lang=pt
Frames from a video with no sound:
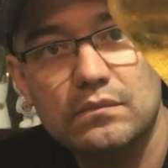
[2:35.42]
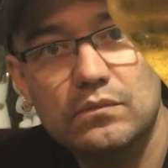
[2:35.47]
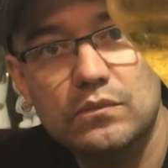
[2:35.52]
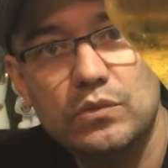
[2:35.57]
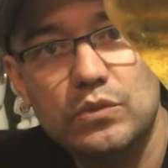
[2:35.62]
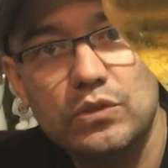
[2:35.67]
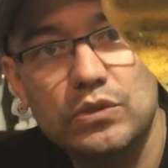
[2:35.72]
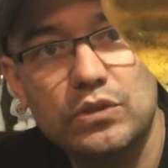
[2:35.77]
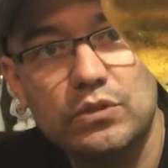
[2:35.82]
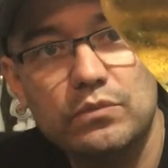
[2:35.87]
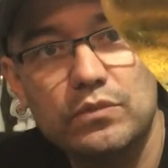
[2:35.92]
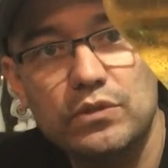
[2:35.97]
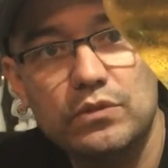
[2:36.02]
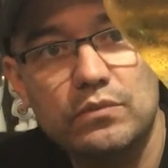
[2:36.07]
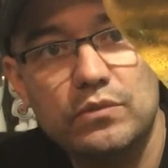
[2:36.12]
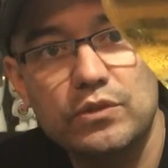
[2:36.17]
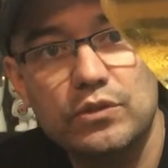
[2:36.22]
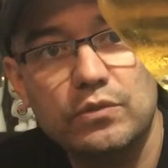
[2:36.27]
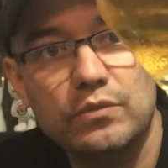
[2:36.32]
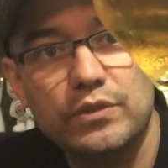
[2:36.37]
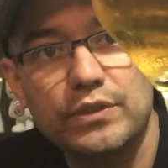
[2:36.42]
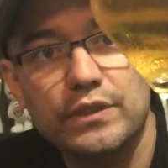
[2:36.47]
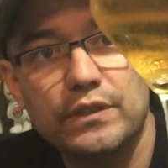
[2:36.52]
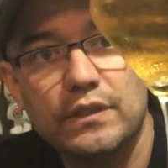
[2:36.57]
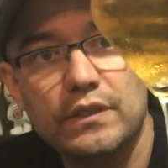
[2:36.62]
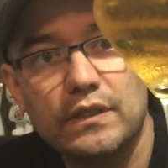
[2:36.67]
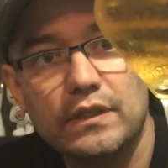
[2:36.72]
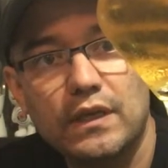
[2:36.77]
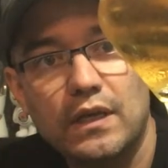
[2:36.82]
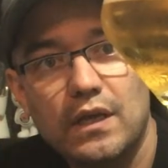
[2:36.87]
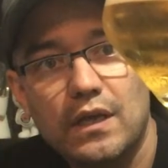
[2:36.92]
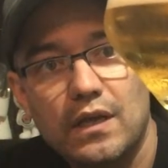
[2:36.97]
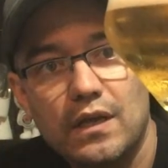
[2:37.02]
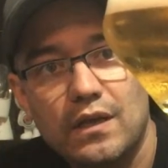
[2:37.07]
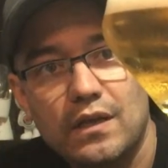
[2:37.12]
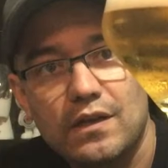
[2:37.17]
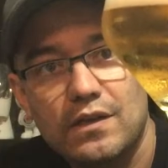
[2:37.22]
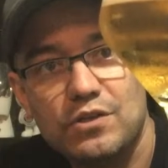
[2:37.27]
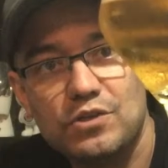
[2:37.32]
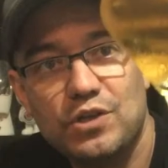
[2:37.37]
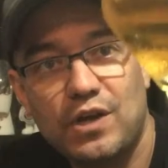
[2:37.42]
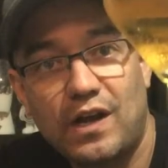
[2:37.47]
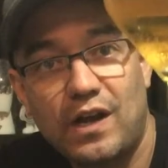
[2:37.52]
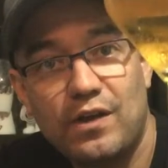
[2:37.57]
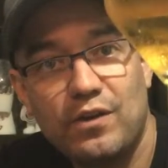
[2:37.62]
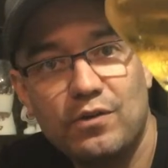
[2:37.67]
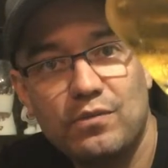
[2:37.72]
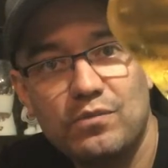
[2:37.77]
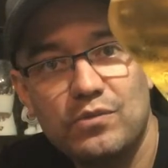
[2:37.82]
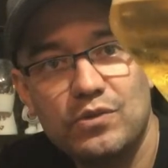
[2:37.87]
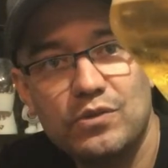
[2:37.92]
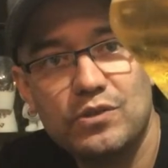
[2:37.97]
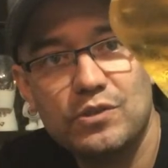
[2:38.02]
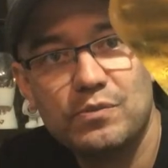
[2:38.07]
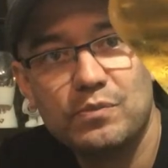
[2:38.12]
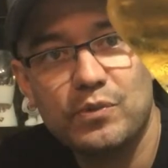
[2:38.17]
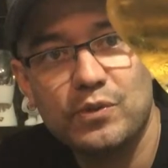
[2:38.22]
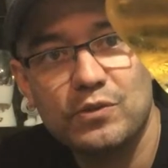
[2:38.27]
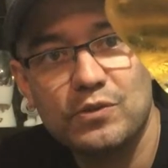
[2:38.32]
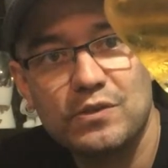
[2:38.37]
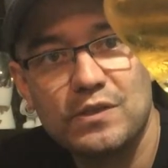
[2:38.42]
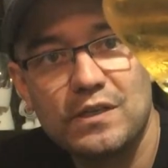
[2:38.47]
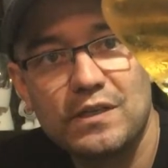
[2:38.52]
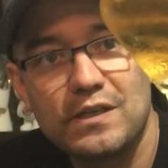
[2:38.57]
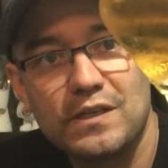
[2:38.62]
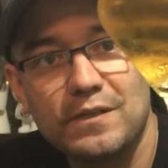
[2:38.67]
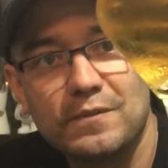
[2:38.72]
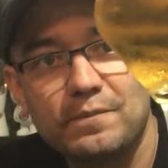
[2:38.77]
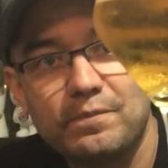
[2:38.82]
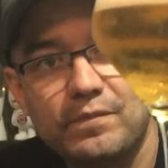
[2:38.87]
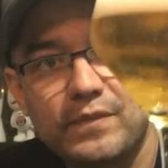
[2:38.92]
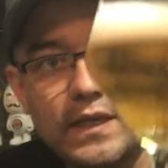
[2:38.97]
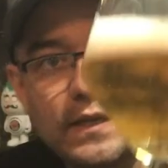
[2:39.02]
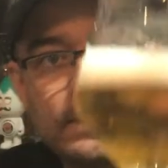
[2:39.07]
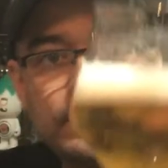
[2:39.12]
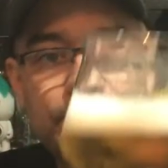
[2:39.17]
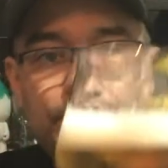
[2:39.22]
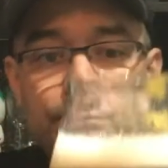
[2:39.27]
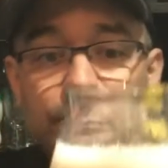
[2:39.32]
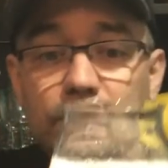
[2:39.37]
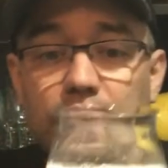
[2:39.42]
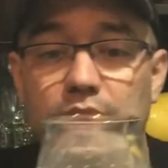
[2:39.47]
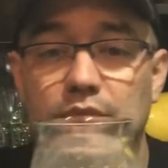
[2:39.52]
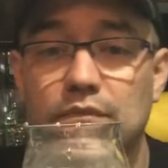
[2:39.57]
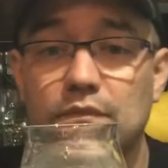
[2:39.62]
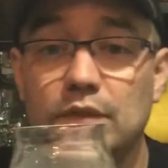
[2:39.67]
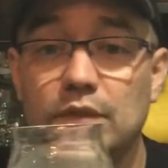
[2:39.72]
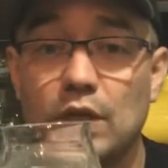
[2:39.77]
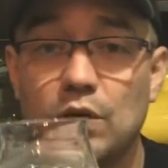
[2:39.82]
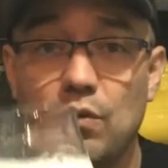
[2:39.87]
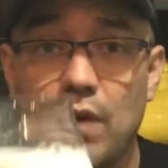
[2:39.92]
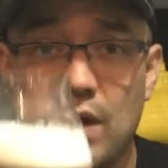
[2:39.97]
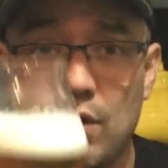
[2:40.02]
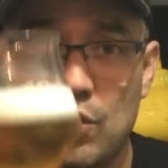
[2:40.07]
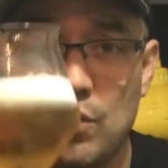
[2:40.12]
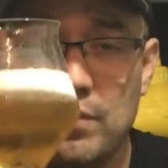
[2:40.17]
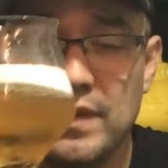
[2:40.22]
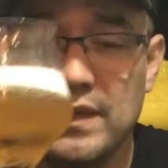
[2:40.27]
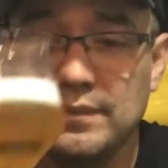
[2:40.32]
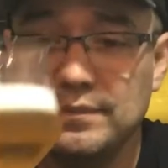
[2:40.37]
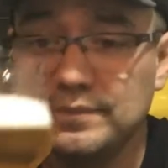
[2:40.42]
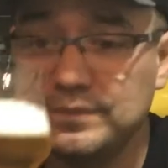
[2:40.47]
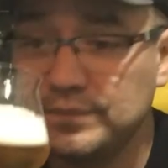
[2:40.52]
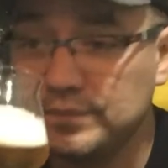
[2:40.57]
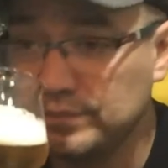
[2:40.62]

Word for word: Muito, muito, muito bonita. Já ganhou muitos pontos aqui, tá? No aroma,